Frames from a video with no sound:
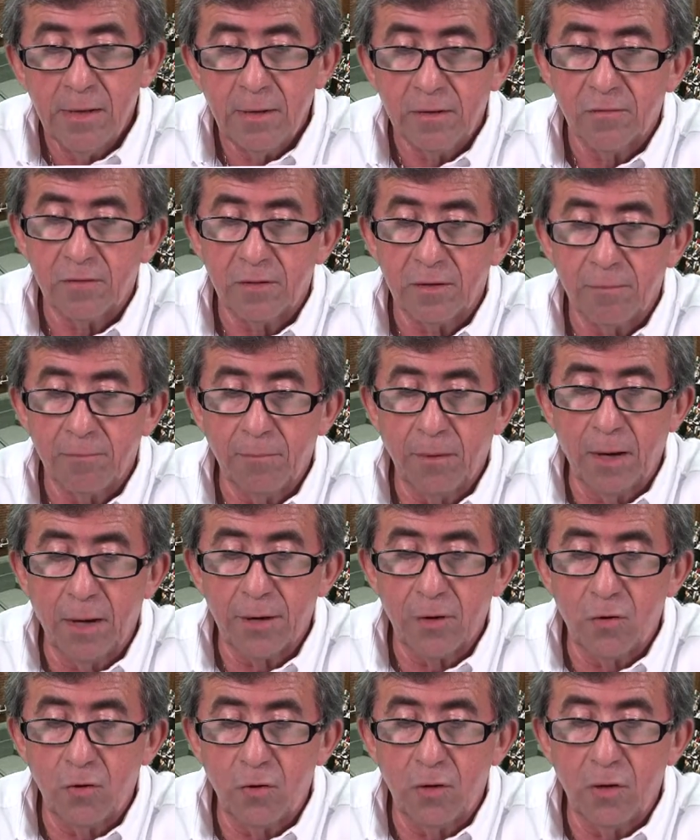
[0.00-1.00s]
Sin
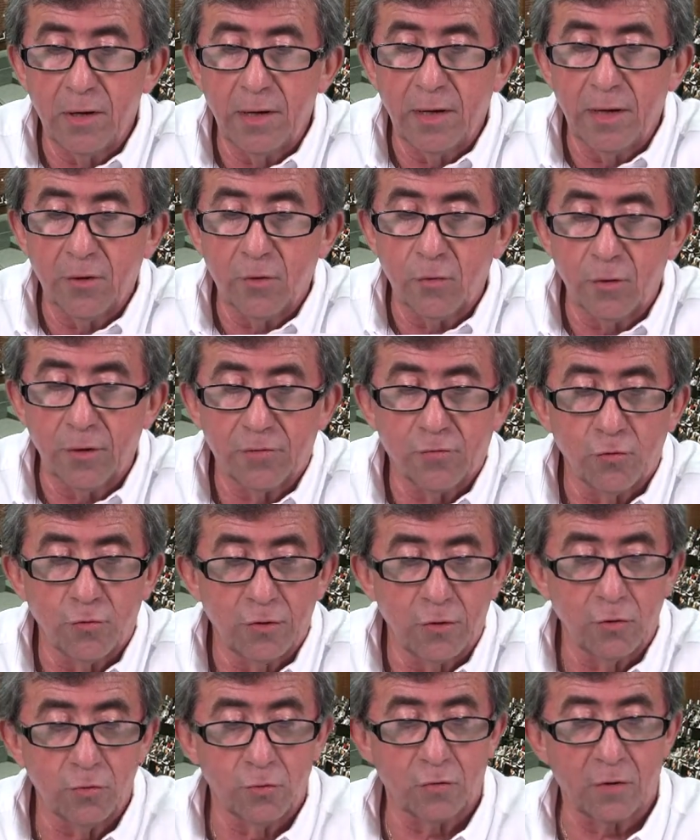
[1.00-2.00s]
embargo, el grueso
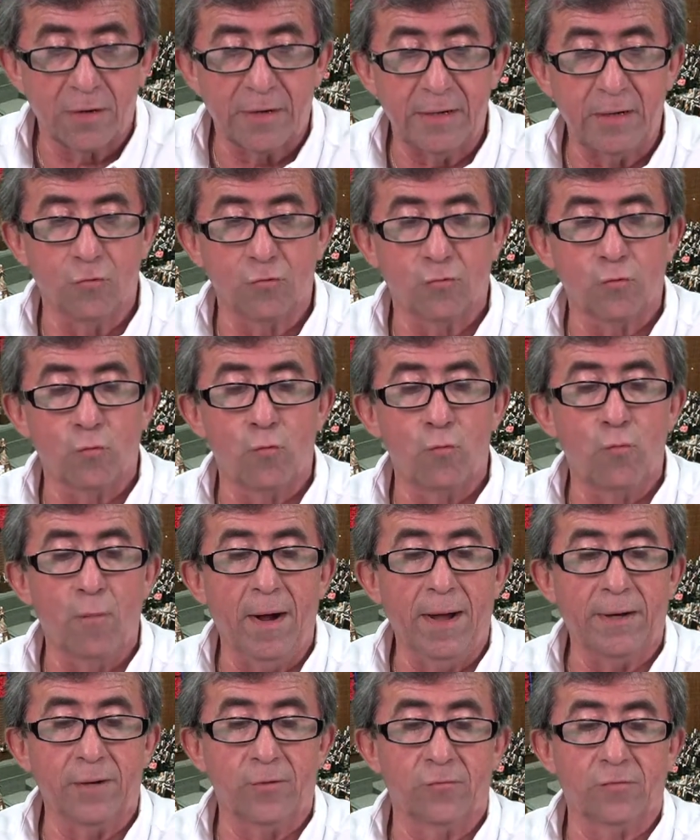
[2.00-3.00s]
de los ríos
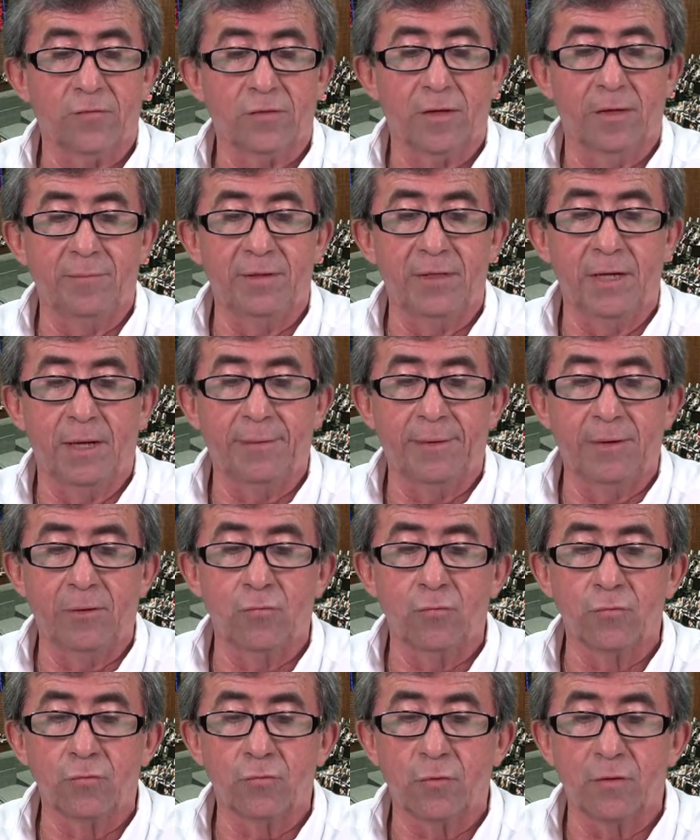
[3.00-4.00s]
humanos caminaban
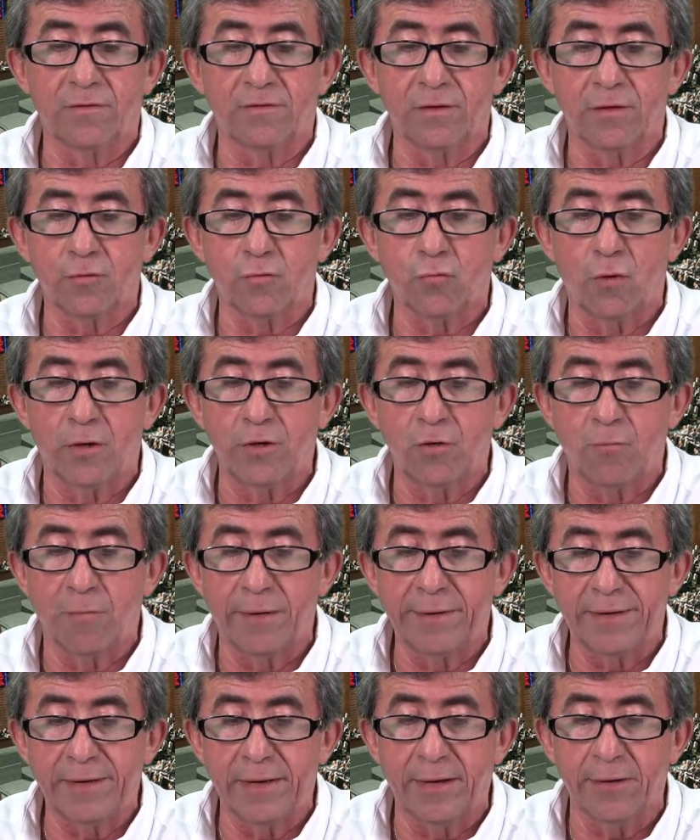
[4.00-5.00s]
junto al santuario
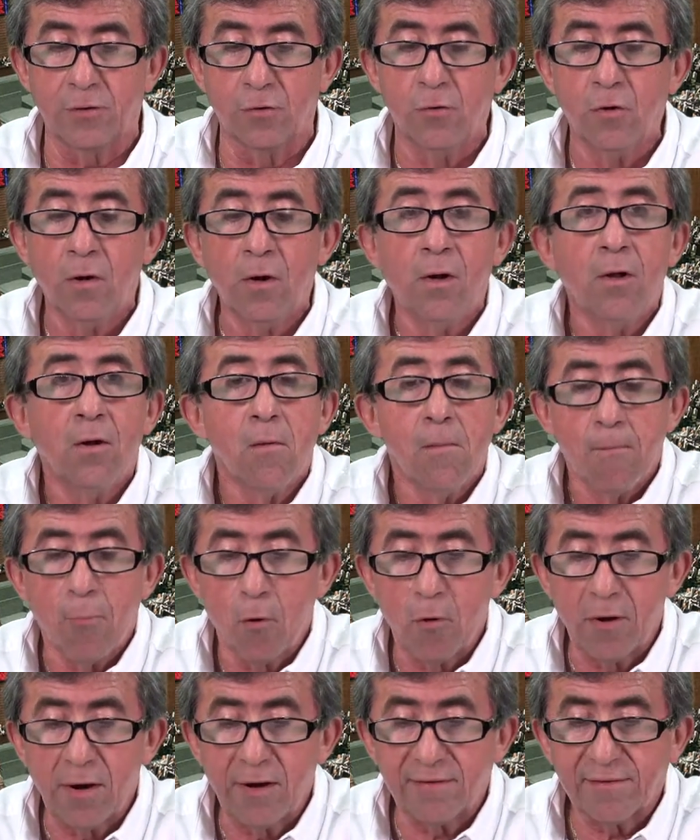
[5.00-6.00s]
mariano
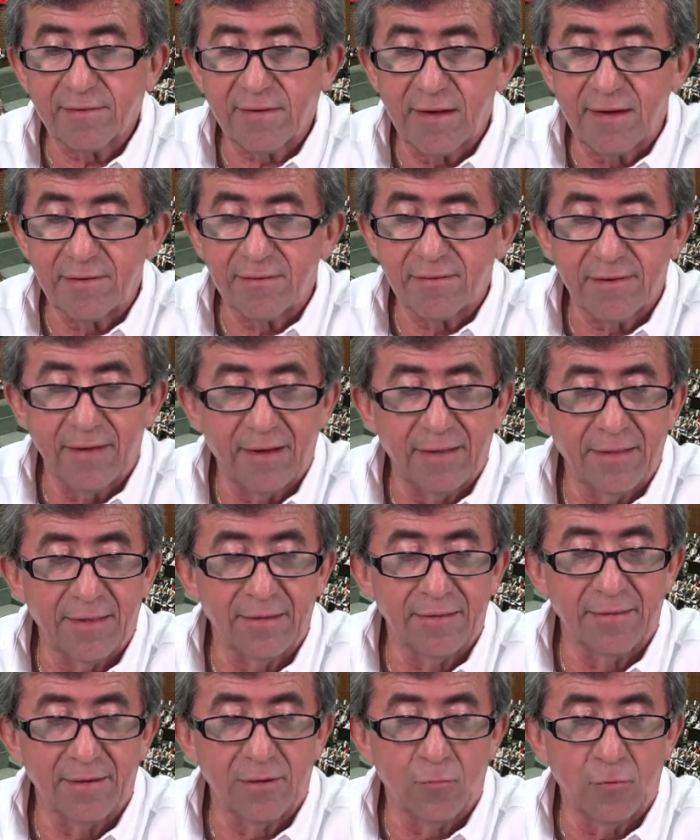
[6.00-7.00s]
por las
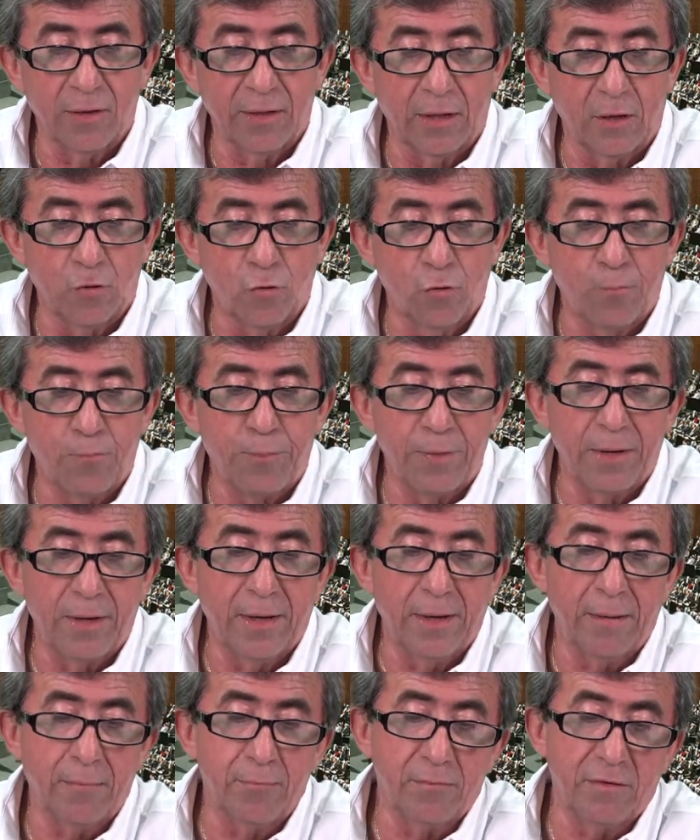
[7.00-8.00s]
calzadas de
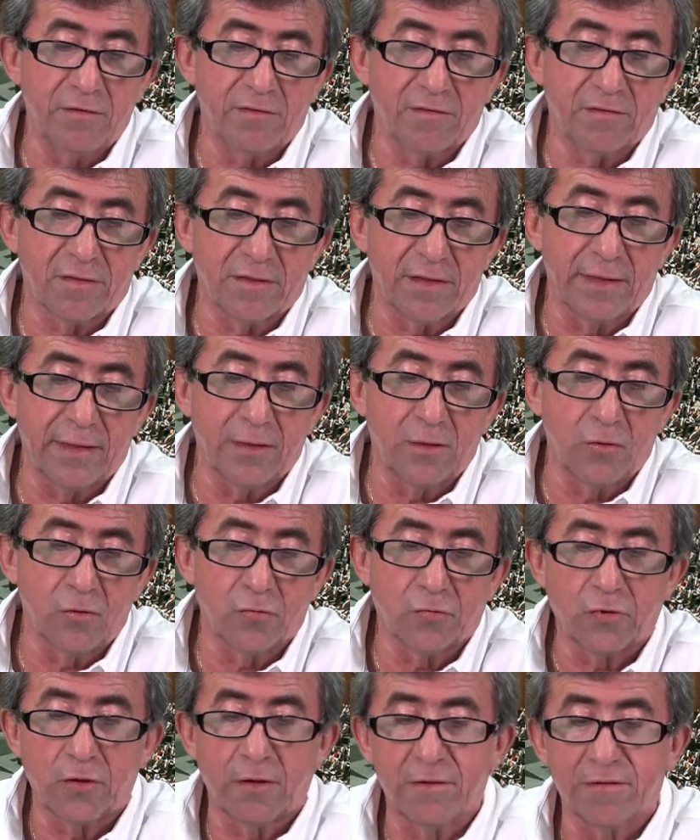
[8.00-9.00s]
Guadalupe,
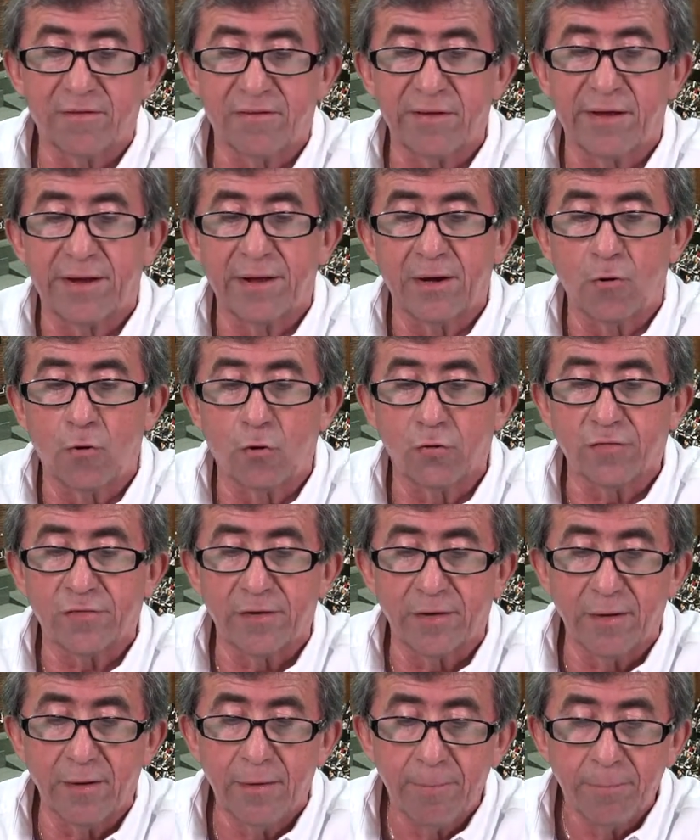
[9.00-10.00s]
Misterios,
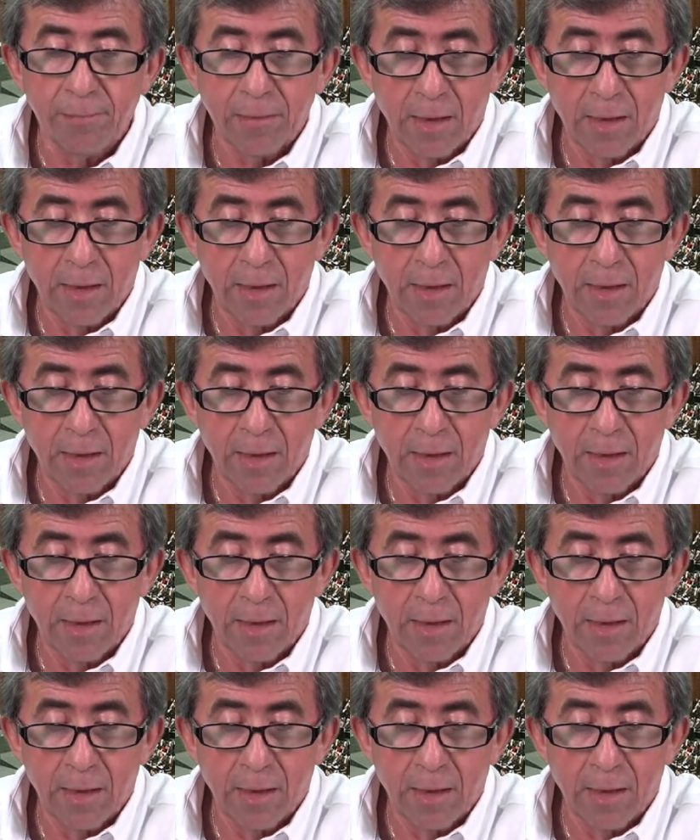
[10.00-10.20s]
Zaragoza,